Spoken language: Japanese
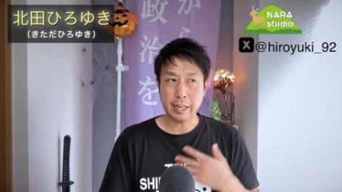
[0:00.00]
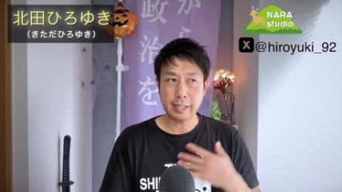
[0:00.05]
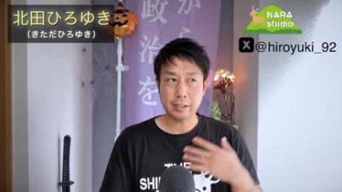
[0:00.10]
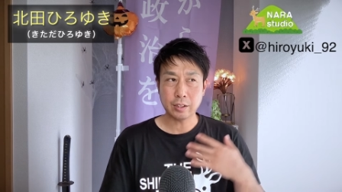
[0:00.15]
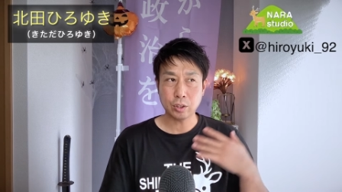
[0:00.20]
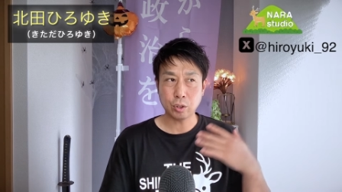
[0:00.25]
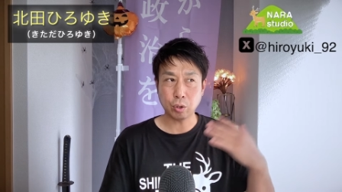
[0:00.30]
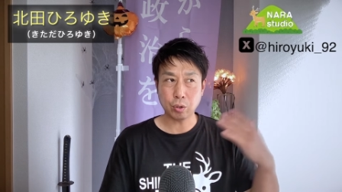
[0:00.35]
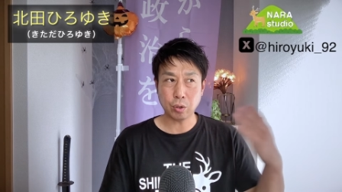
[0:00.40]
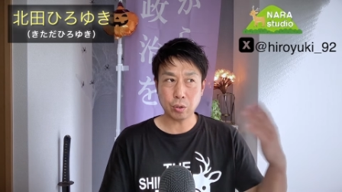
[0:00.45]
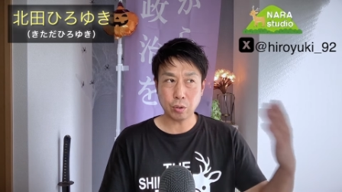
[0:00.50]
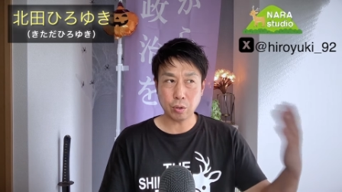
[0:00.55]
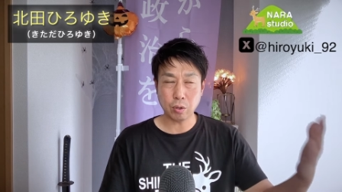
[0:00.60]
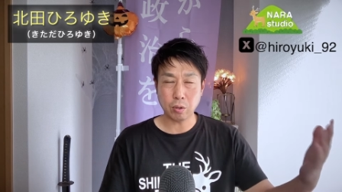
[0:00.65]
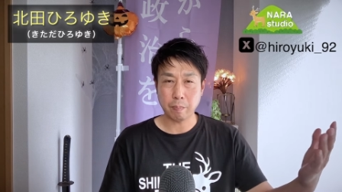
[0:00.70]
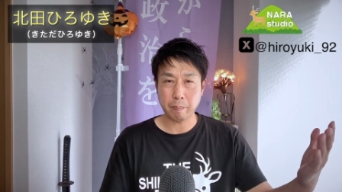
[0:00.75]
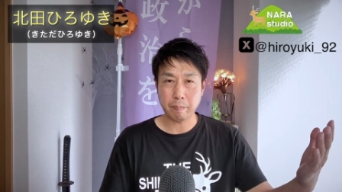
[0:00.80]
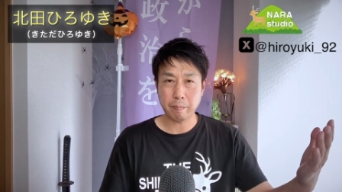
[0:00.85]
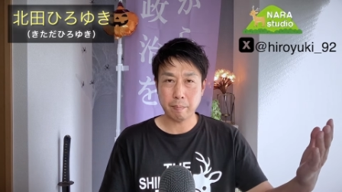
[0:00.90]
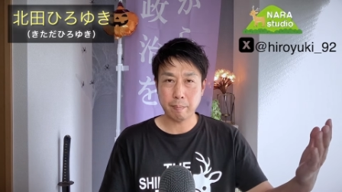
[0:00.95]
外
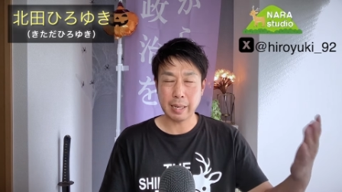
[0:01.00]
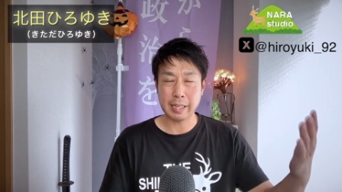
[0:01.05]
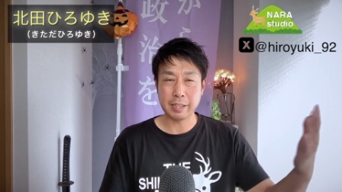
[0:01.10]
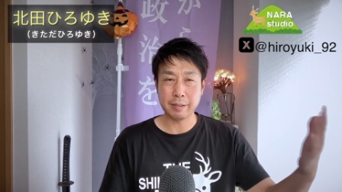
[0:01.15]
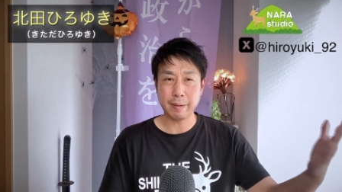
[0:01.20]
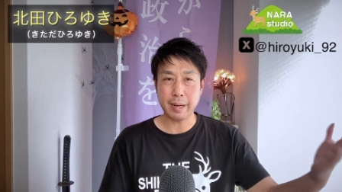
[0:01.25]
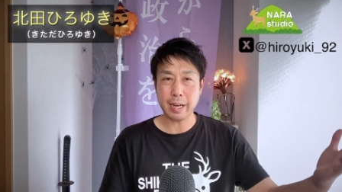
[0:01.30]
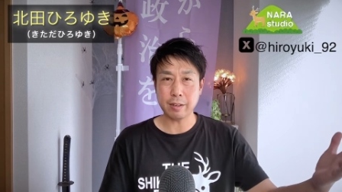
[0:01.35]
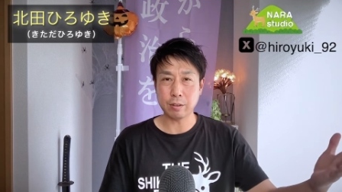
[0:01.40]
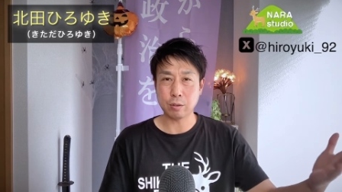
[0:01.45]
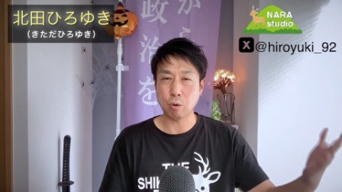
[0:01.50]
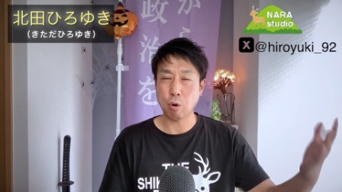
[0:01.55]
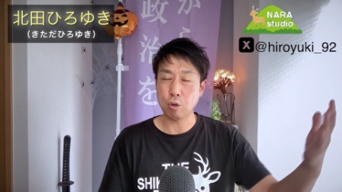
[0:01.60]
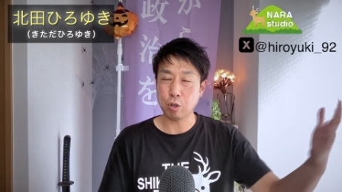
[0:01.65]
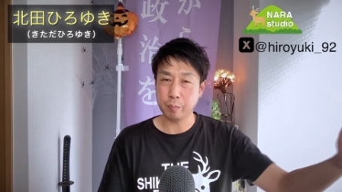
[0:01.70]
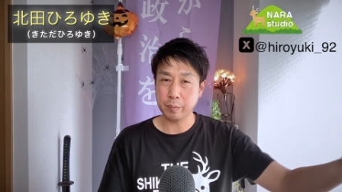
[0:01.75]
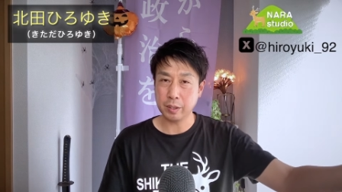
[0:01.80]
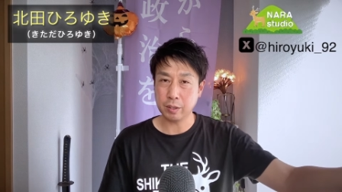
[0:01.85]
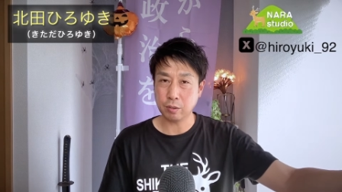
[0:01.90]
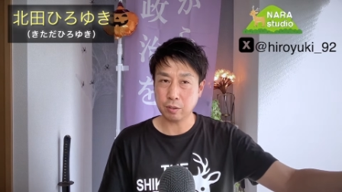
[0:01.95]
の、まあ、いわゆる
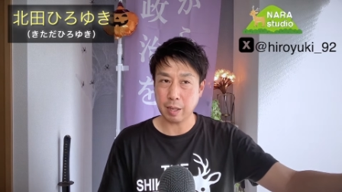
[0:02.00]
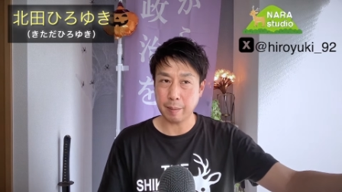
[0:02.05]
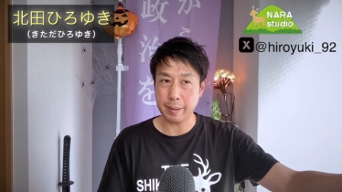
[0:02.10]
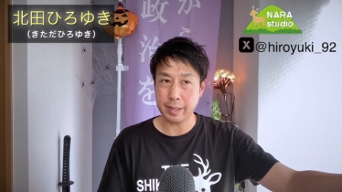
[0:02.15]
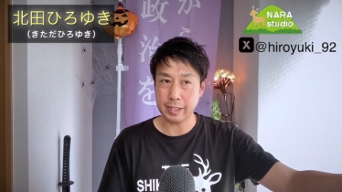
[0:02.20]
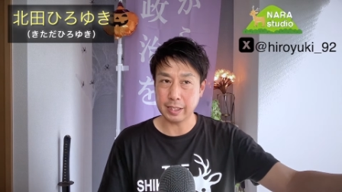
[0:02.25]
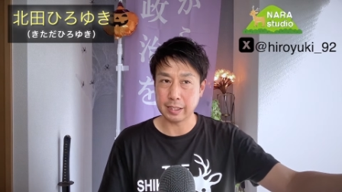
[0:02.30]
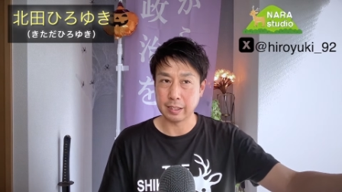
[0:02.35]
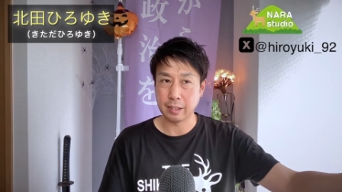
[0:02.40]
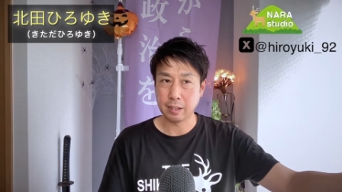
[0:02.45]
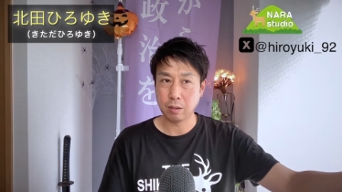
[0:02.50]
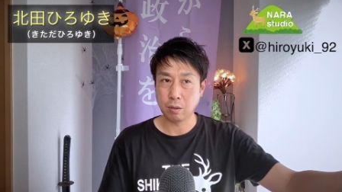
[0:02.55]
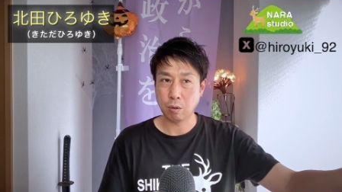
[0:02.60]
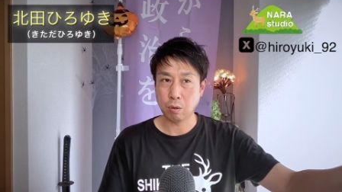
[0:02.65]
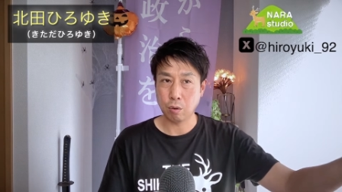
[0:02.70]
国民のために